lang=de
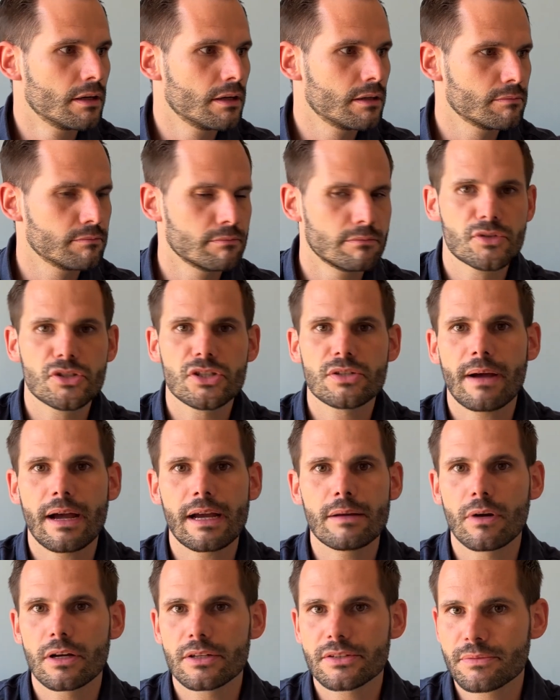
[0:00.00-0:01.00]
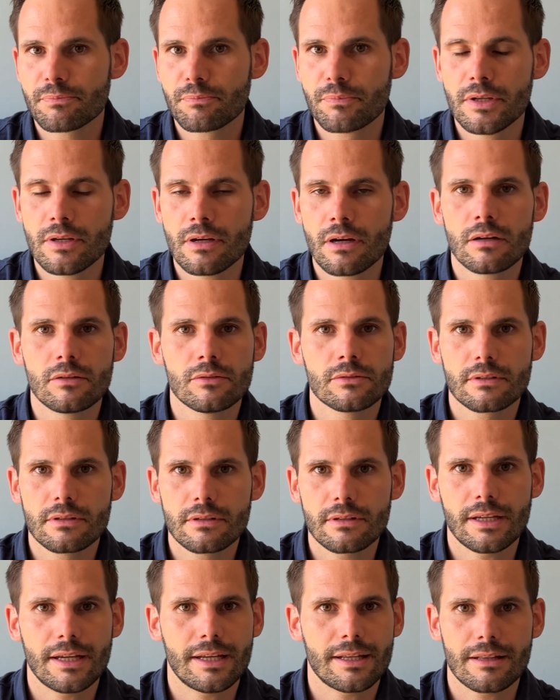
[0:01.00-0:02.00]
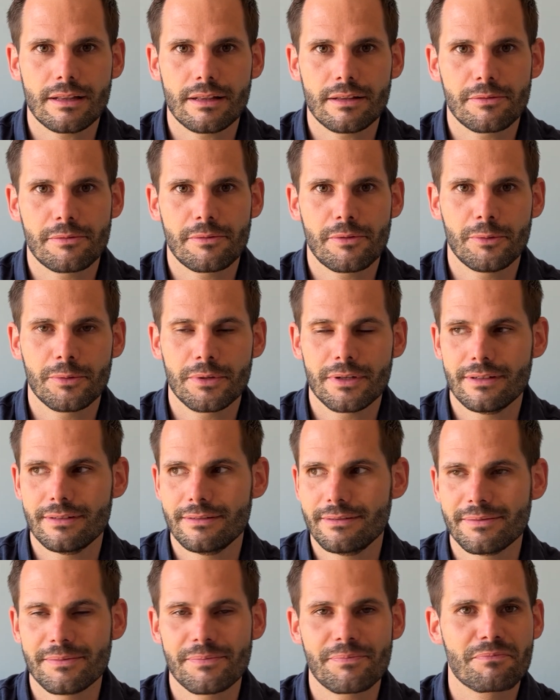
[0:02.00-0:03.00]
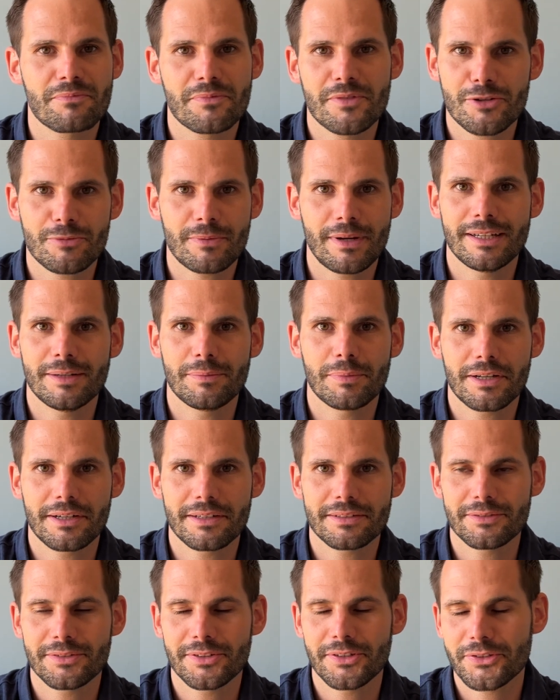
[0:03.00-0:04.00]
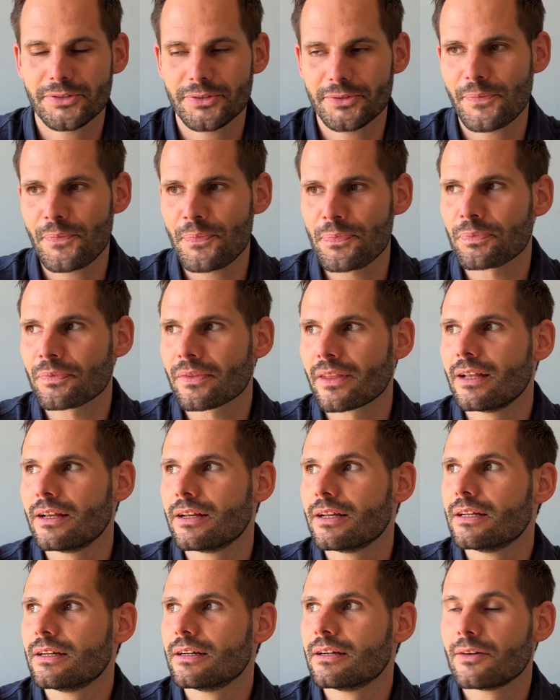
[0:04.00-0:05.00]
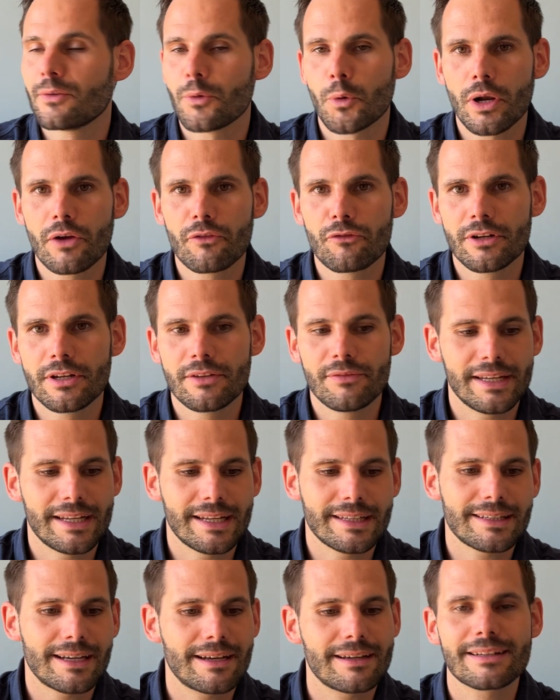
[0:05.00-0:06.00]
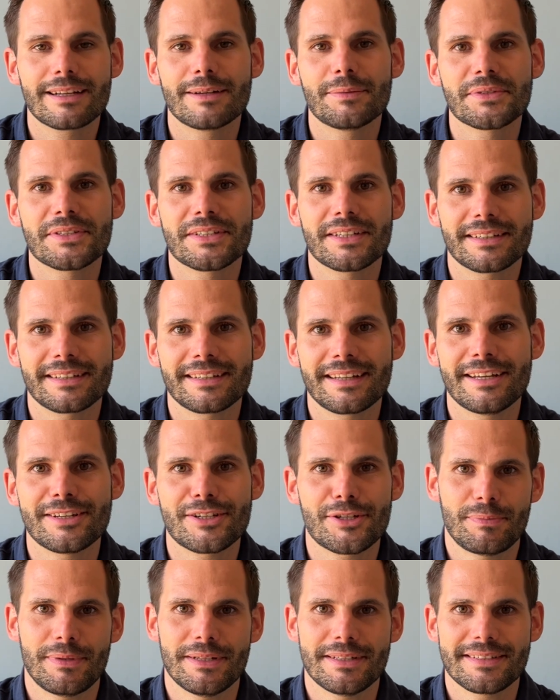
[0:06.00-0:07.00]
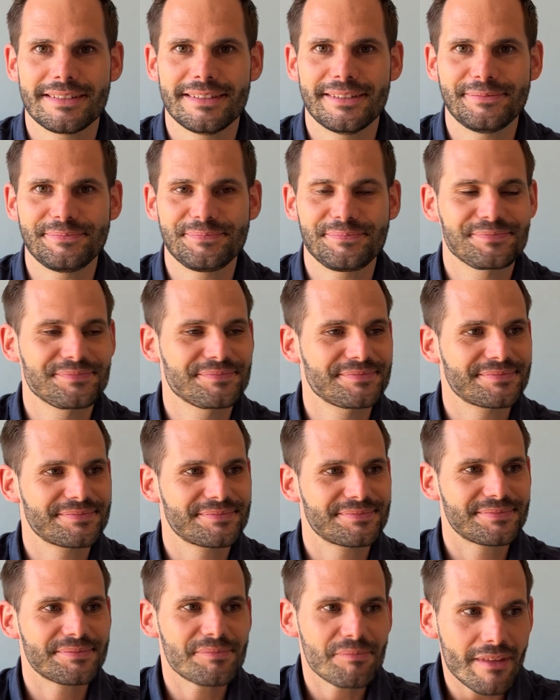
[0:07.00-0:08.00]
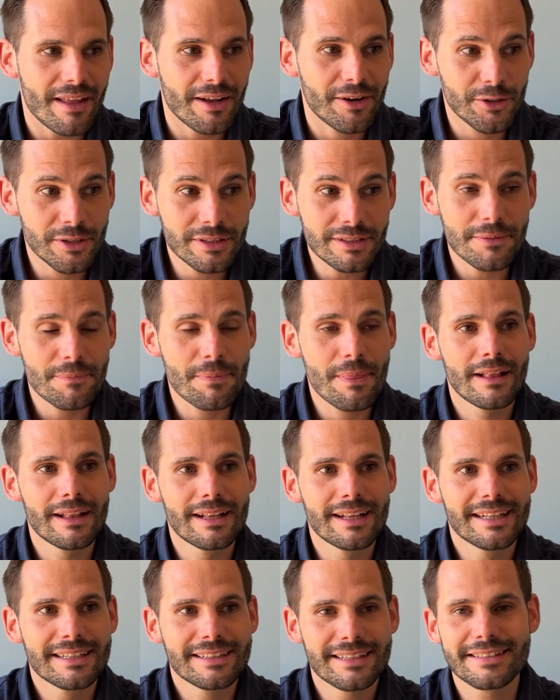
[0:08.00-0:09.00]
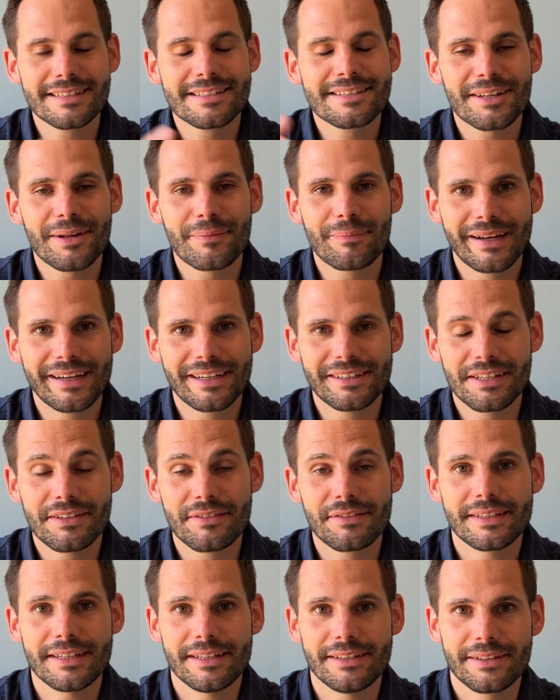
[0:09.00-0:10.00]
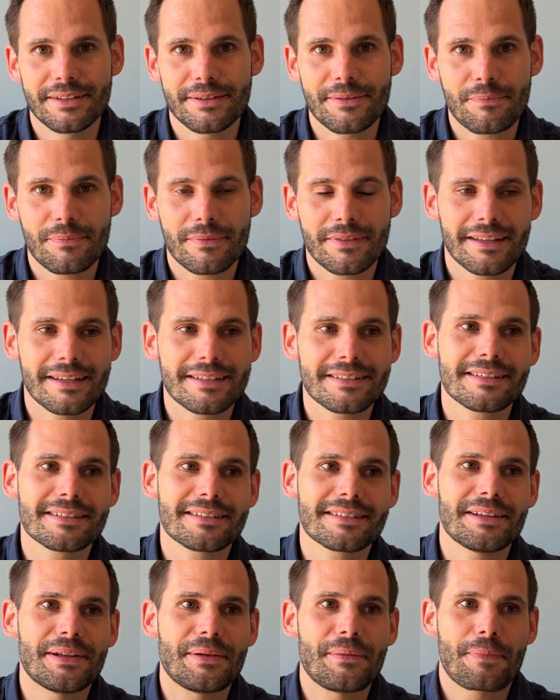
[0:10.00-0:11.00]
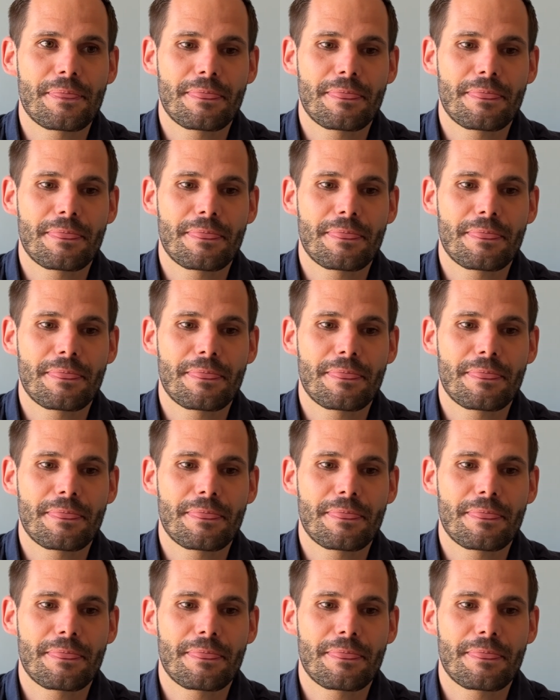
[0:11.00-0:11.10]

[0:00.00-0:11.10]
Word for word: hm, zwei Maß Bier und ein Händel oder ein Schweinebraten oder so. Oder für die Vegetarier gibt es dann Kässpätzle. Und das ist dann meine Dividende. Das ist